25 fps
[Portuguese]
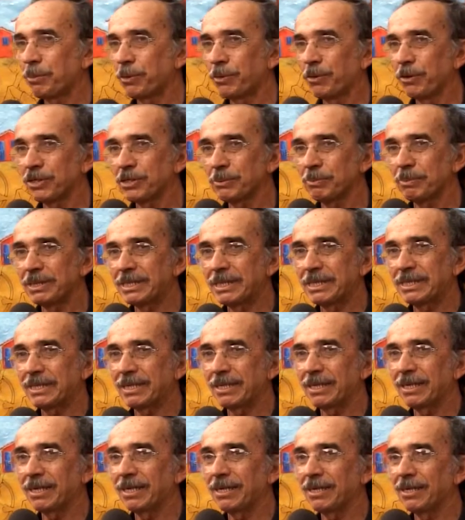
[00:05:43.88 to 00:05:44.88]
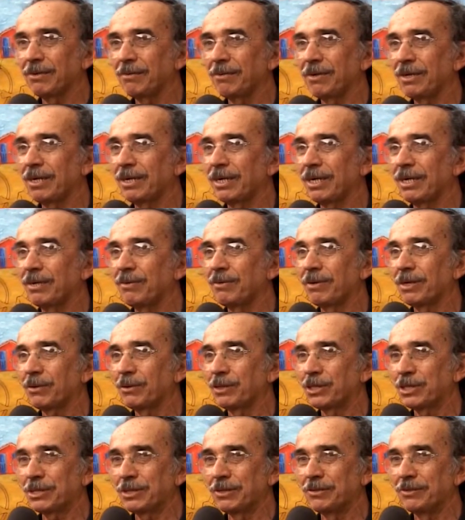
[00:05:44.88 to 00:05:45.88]
próximas é uma, é uma
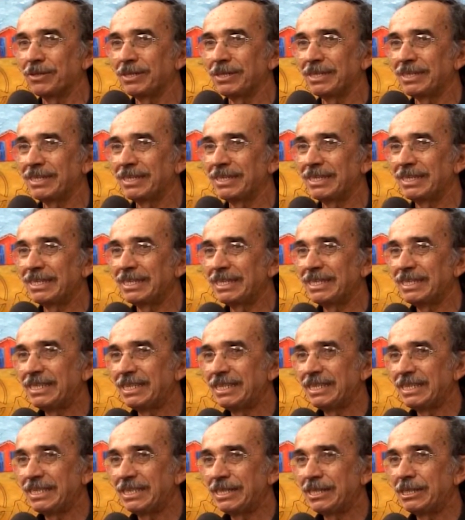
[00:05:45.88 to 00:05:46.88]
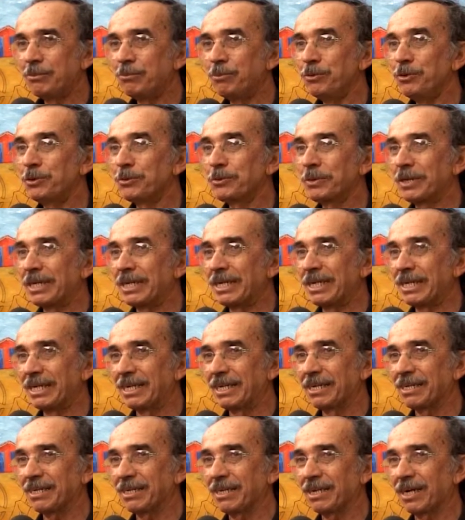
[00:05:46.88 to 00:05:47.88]
questão de, de, de muito
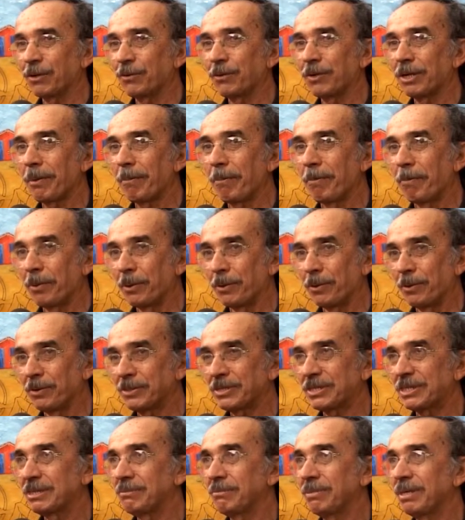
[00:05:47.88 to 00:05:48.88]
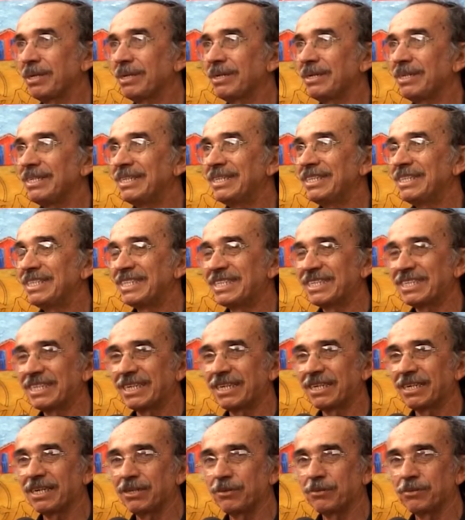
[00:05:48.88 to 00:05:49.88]
querer. Agora a próxima
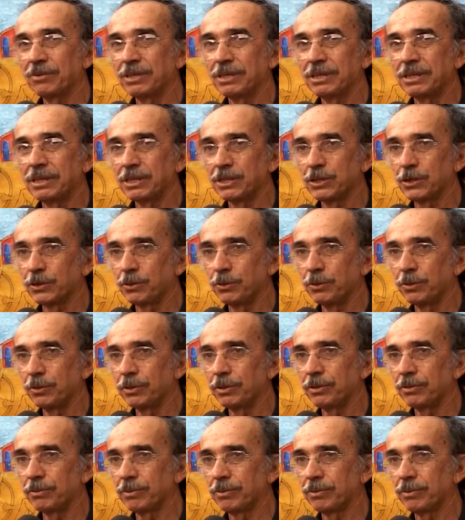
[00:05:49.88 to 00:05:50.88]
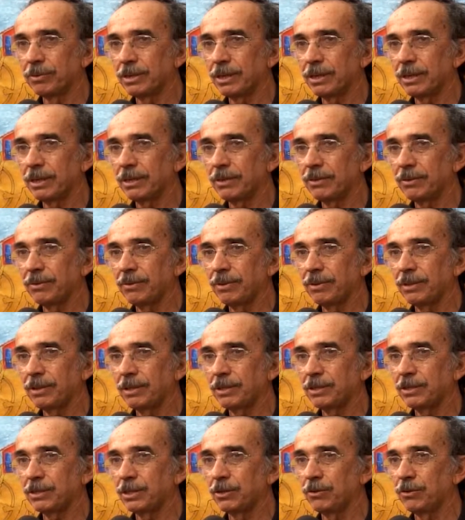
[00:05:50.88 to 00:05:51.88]
será no dia 18, lá não,
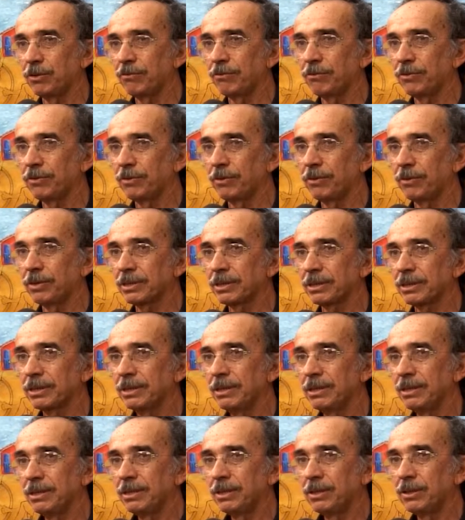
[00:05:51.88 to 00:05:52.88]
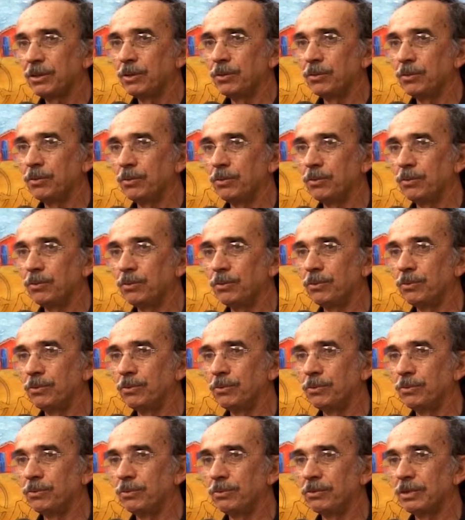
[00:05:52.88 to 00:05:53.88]
às 19 horas, no, no,
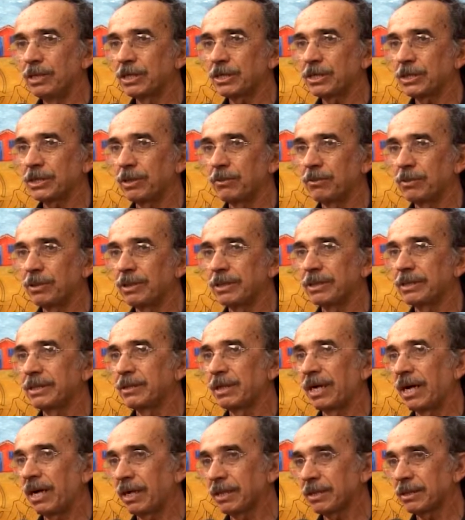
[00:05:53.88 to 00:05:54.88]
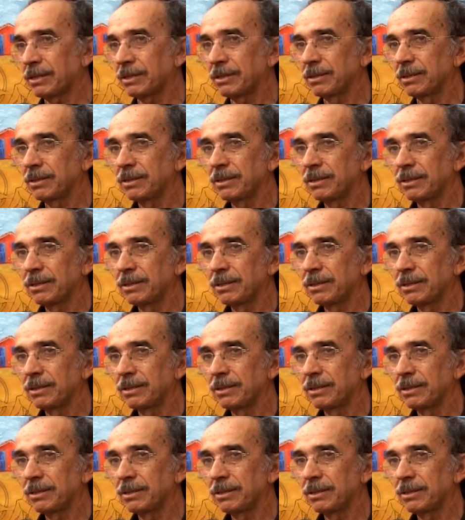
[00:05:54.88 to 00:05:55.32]
no, restaurante Arte,